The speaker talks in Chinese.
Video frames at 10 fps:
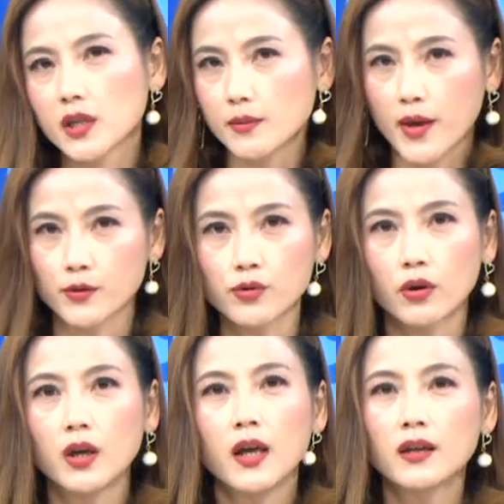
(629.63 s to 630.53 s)
势没有
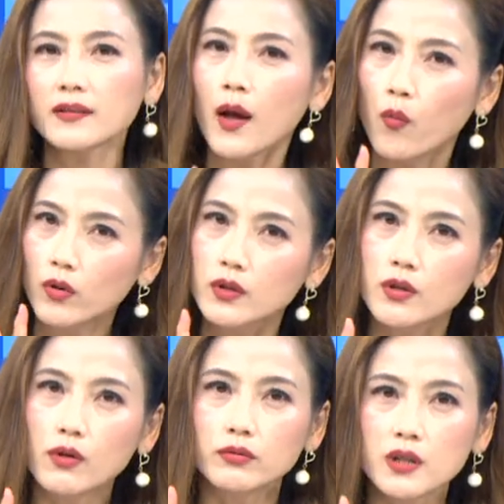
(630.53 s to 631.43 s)
错，但我
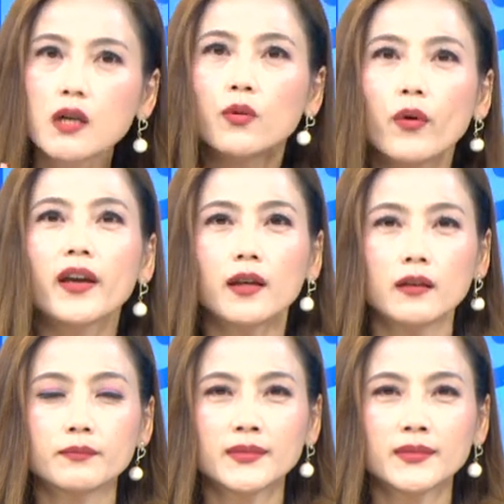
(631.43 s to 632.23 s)
总认为